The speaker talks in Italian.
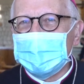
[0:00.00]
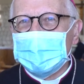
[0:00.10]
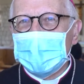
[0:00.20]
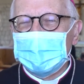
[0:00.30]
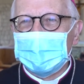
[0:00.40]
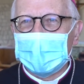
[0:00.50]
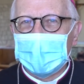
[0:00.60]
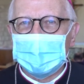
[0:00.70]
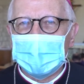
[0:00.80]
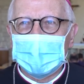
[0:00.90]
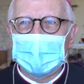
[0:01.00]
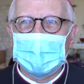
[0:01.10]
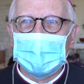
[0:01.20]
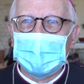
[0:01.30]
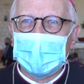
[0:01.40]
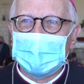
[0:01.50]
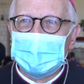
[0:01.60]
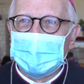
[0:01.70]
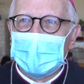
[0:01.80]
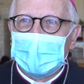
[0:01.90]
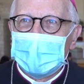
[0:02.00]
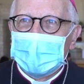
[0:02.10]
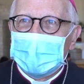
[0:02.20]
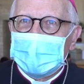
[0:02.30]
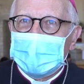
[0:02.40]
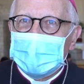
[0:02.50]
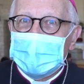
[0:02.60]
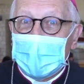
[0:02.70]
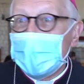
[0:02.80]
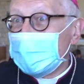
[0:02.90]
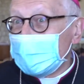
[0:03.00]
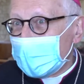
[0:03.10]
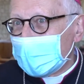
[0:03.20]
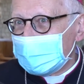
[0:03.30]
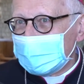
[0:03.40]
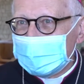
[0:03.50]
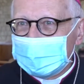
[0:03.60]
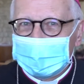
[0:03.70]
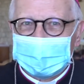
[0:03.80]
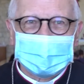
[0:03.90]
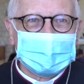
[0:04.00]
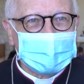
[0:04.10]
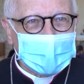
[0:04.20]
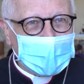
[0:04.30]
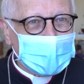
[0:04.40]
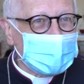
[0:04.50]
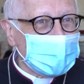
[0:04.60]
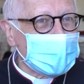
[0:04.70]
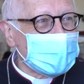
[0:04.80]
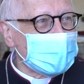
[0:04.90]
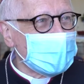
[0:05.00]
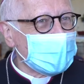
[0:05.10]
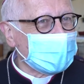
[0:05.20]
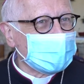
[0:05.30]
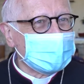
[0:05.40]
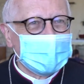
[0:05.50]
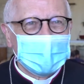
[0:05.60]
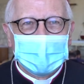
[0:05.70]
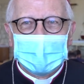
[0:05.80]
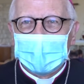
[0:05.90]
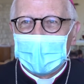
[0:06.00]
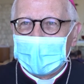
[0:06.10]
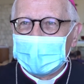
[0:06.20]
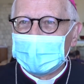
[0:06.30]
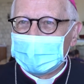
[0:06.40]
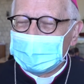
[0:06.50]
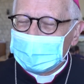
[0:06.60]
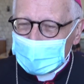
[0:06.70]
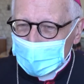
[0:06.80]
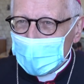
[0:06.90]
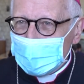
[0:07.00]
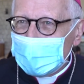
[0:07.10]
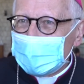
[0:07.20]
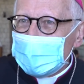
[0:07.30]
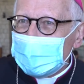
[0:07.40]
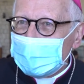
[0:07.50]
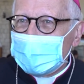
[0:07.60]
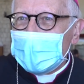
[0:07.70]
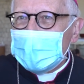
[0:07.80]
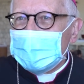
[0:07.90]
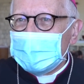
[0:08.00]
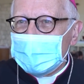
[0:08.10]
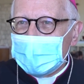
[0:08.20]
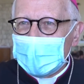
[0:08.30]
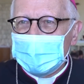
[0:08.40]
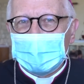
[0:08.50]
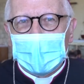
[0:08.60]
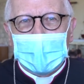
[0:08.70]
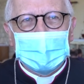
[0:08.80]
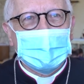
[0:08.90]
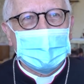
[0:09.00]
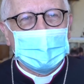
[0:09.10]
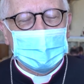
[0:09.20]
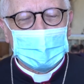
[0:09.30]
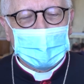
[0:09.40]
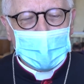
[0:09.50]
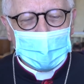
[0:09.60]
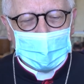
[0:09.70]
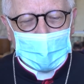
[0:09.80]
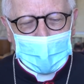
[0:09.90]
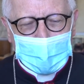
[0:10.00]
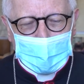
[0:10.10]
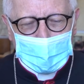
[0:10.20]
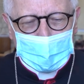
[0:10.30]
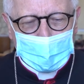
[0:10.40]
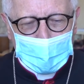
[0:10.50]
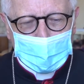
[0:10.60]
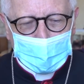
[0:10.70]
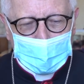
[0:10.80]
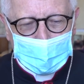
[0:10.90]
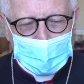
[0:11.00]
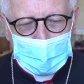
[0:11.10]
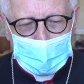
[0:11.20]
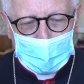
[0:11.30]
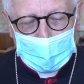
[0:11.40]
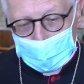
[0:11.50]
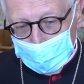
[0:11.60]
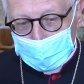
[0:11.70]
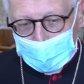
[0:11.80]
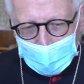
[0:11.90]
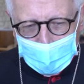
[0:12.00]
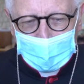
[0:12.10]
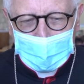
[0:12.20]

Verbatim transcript: ci aiuta a capire come eh, siamo protetti. La Polizia ha la, il compito di proteggerci, di aiutarci, di sostenerci anche in questo tempo difficile con tutte le,